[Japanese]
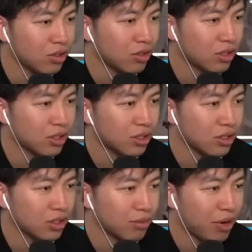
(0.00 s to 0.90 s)
の
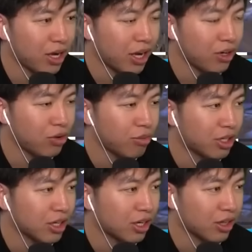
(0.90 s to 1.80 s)
魔界の方も
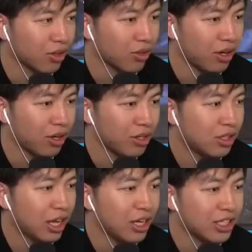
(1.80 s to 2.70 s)
行きたかったけどな
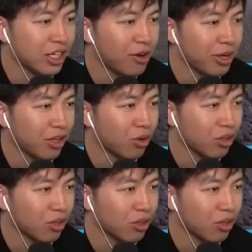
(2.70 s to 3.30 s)
電車はまだ